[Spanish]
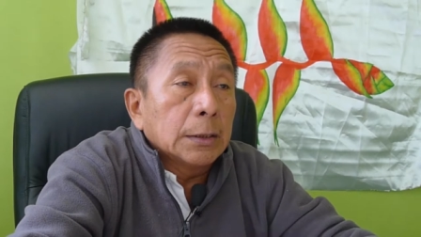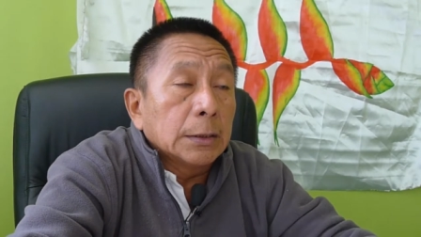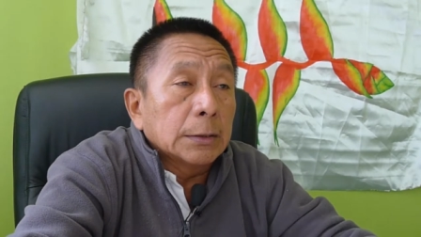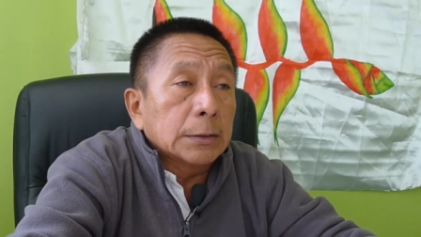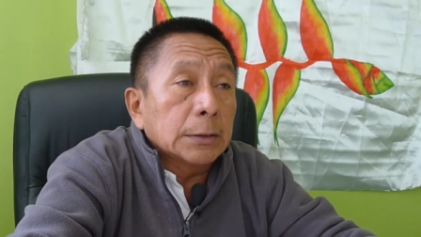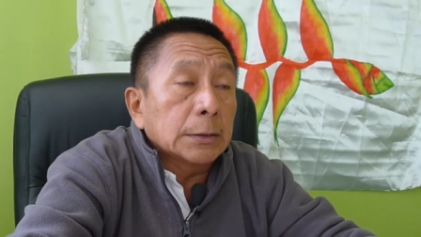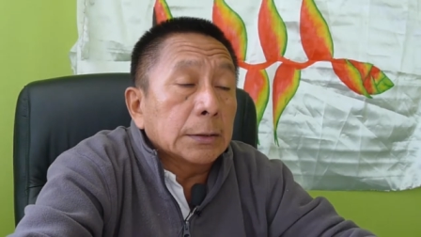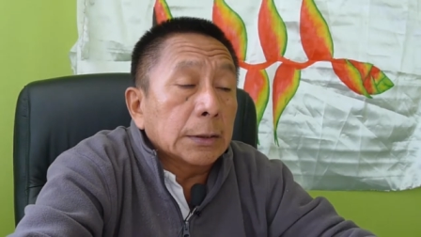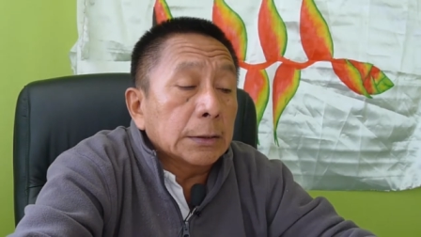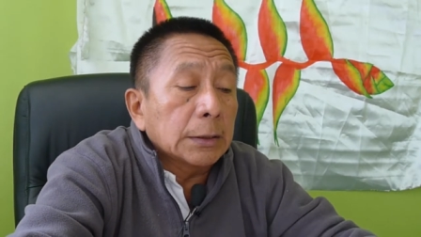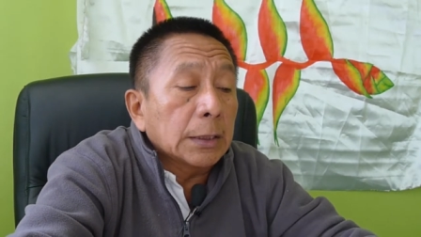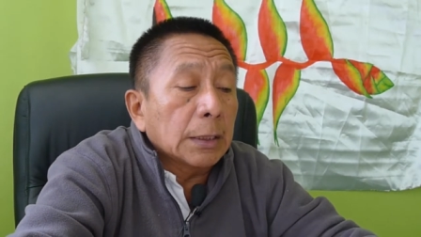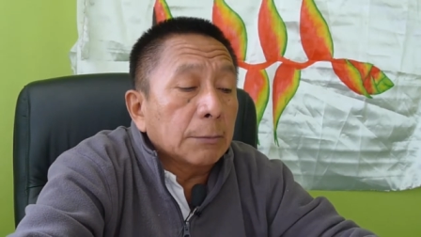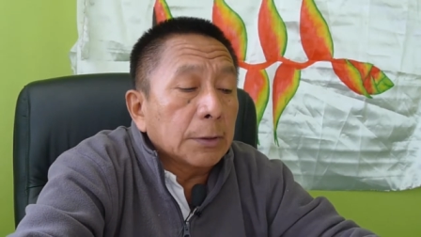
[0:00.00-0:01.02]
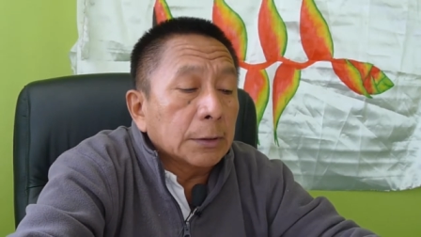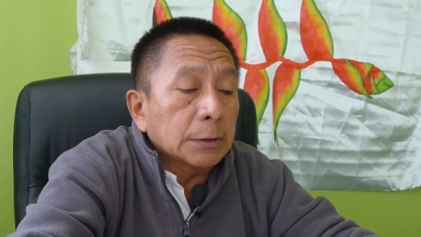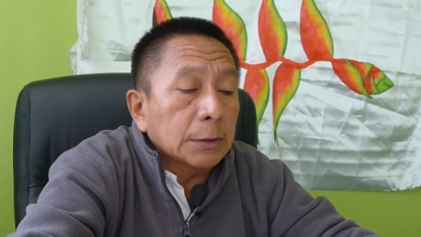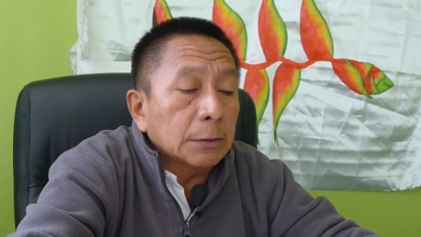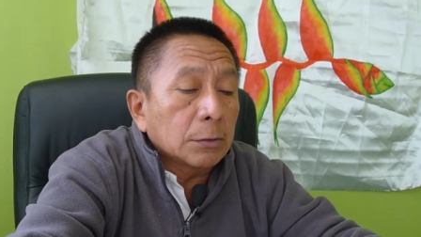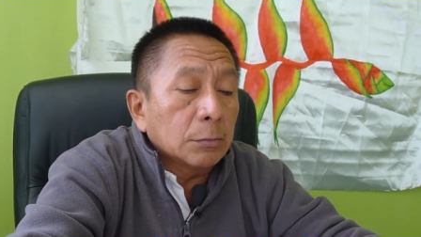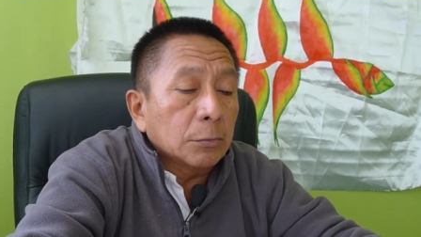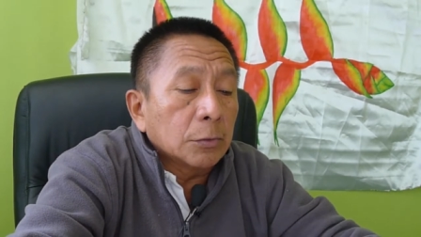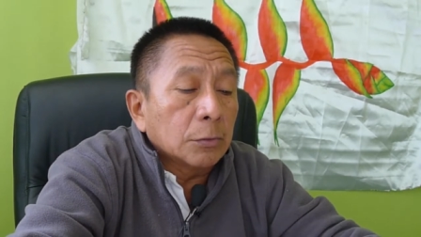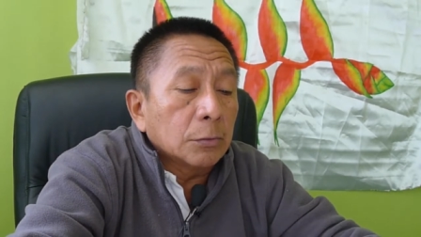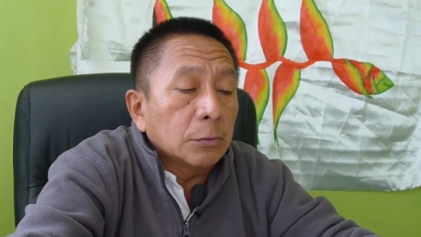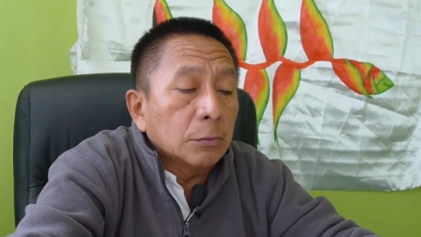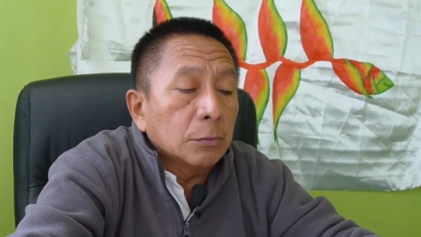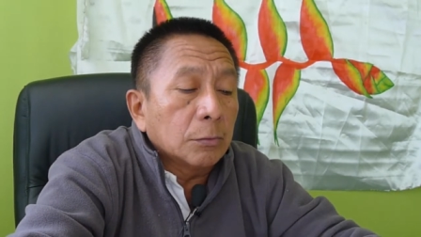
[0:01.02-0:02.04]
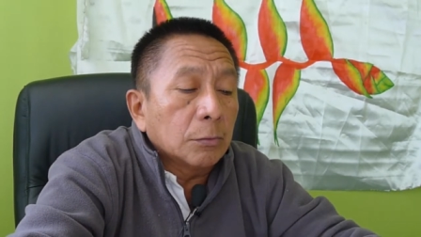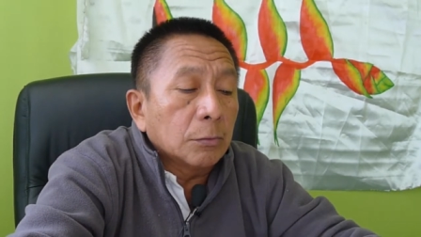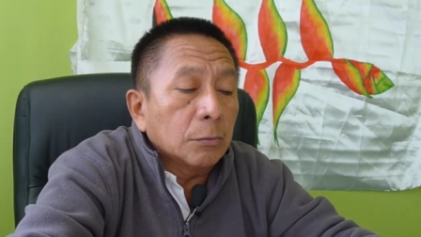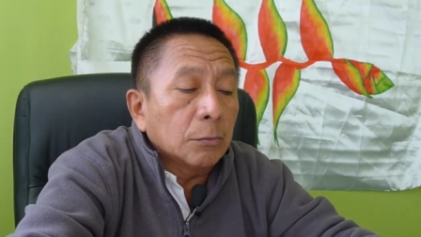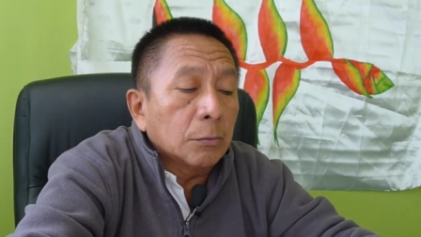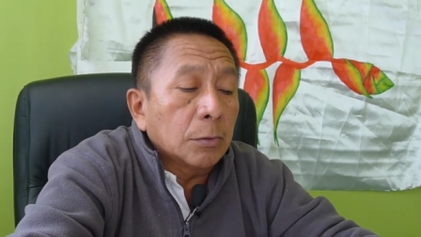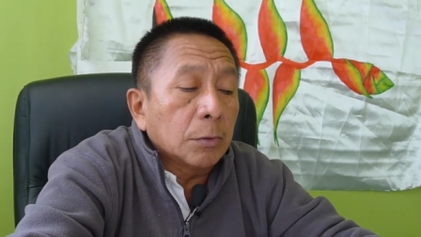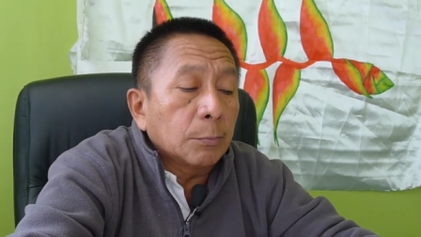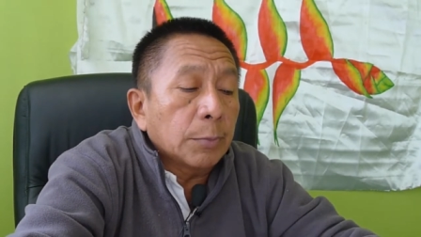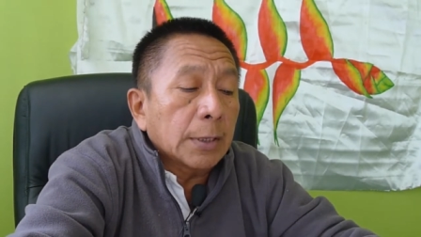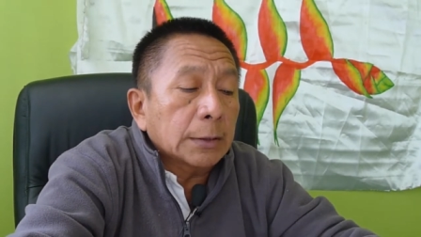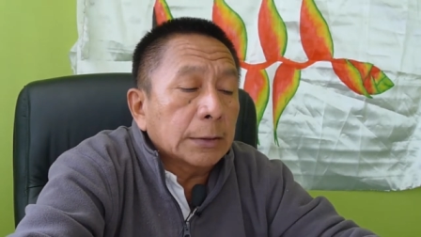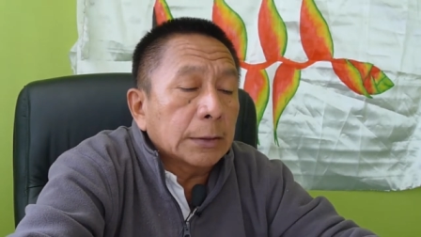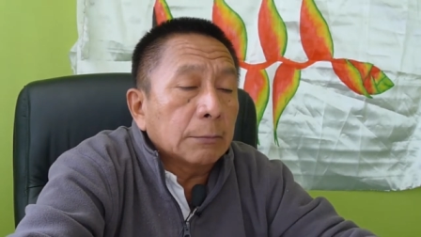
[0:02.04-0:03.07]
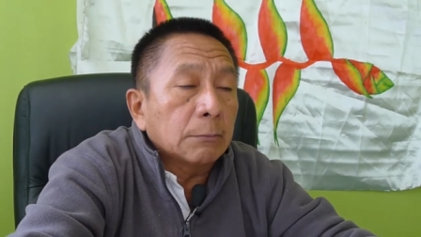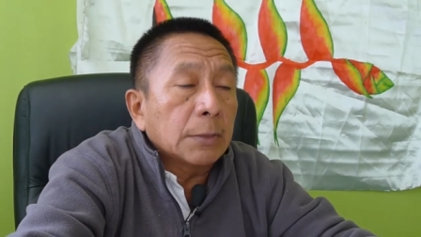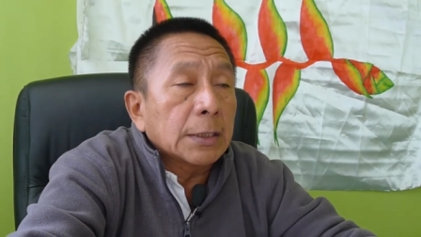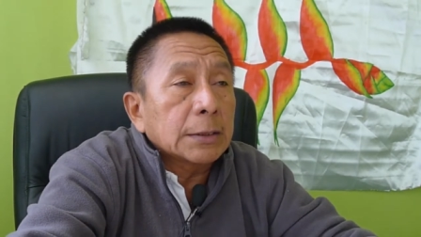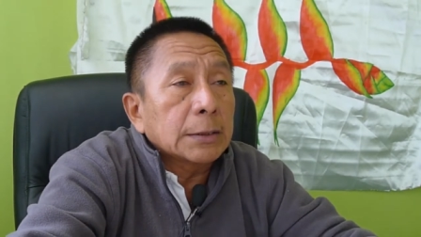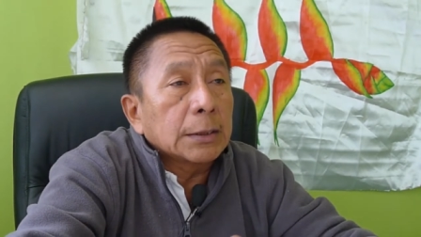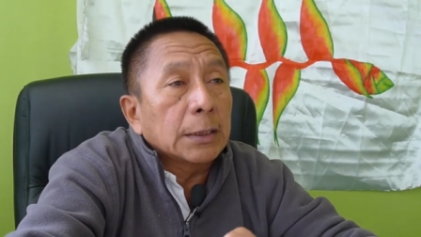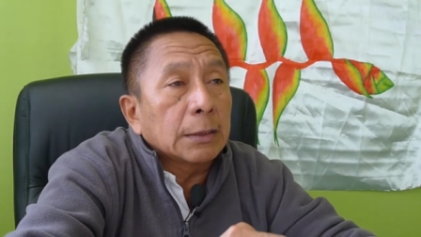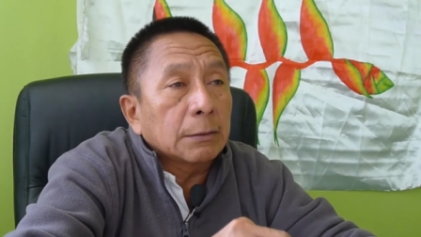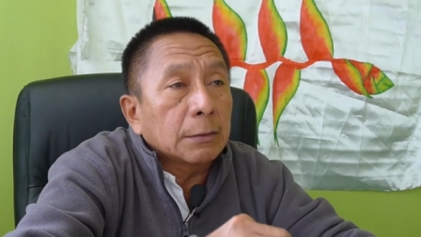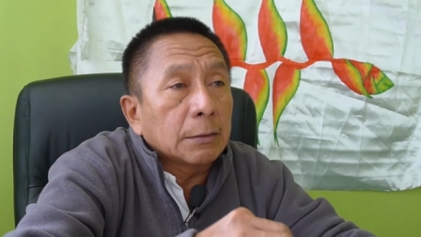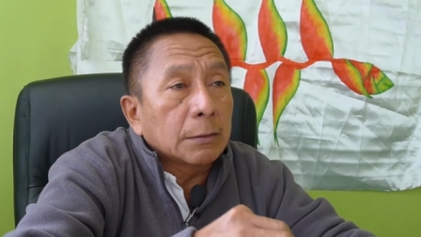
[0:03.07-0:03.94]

sintéticamente como una parte más de la